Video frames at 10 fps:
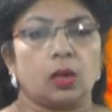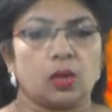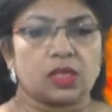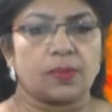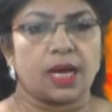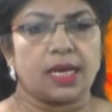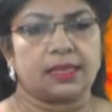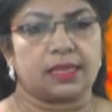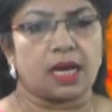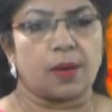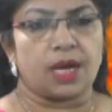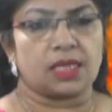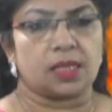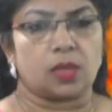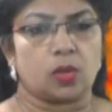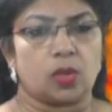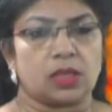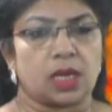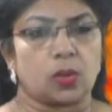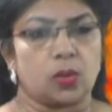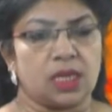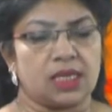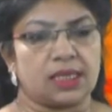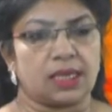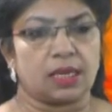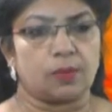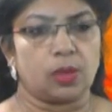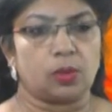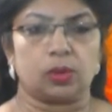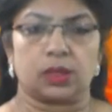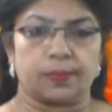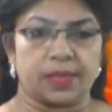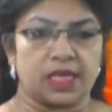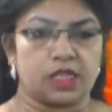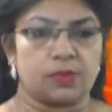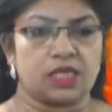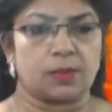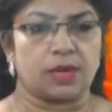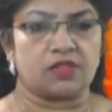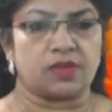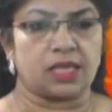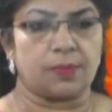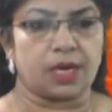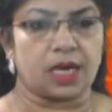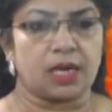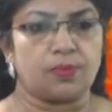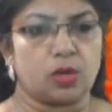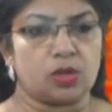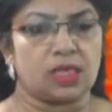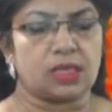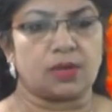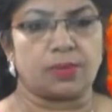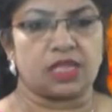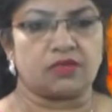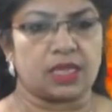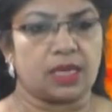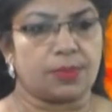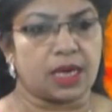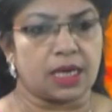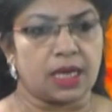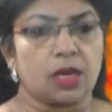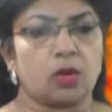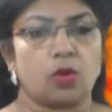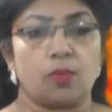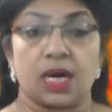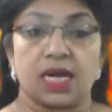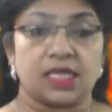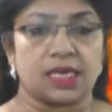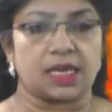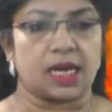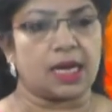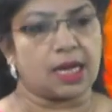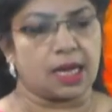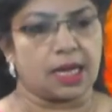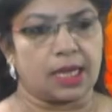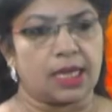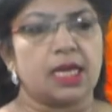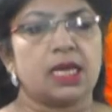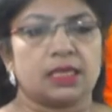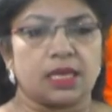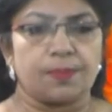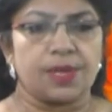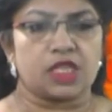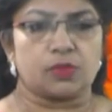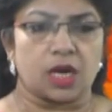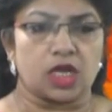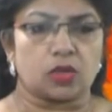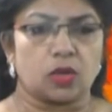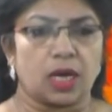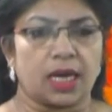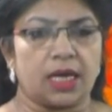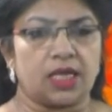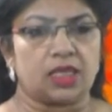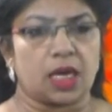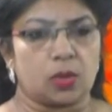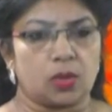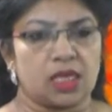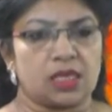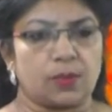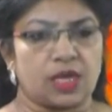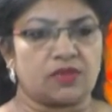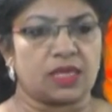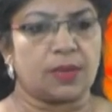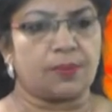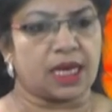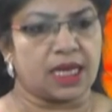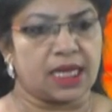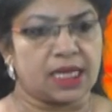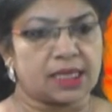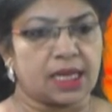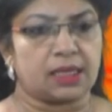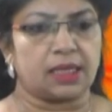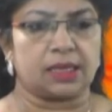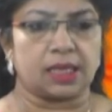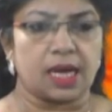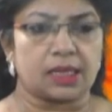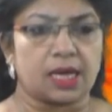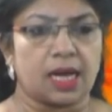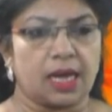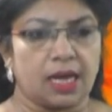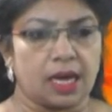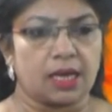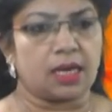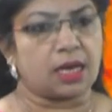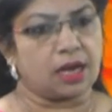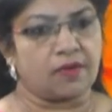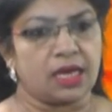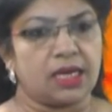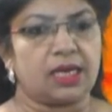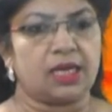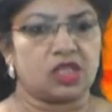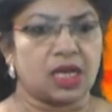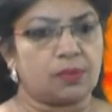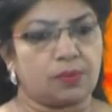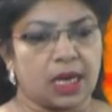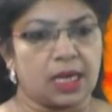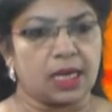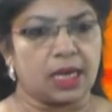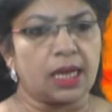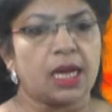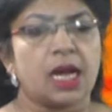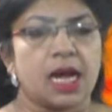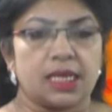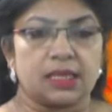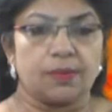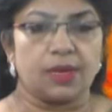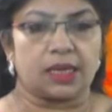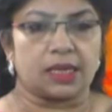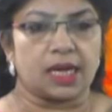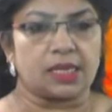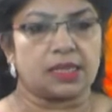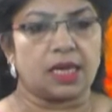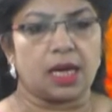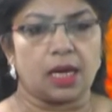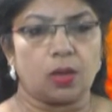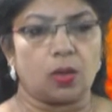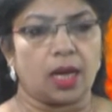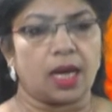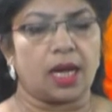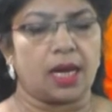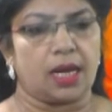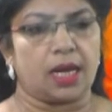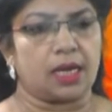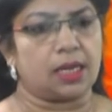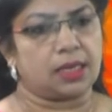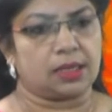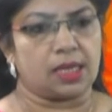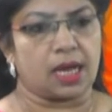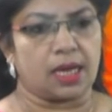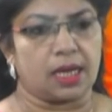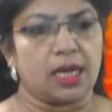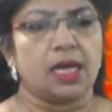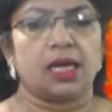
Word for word: लोकसभा इंतबात सन 2019 से कबल उत्तर प्रदेश में समाजवादी पार्टी बहुजन समाजवादी पार्टी को बड़ा झटका लगा है 26 मार्च को अखिलेश यादव की समाजवादी पार्टी के साथ इतिहाद का ऐलान करने वाली निषाद पार्टी ने अजीम इतिहास से अलग होने का ऐलान कर दिया है